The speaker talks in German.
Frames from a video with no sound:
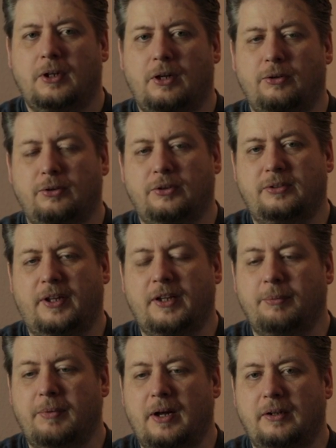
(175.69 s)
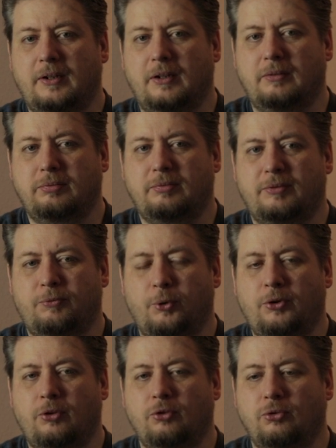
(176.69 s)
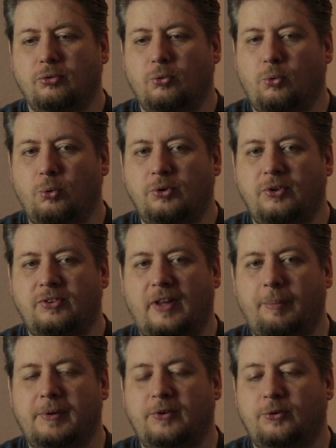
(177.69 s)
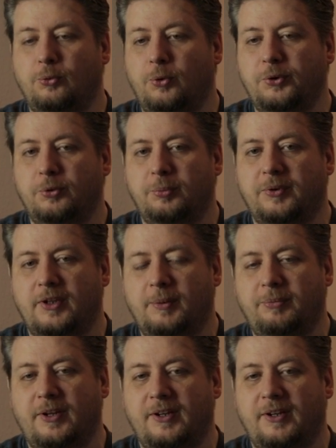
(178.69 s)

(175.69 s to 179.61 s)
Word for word: Also ich denke mal, da wird es ein großes Sammelsurium geben,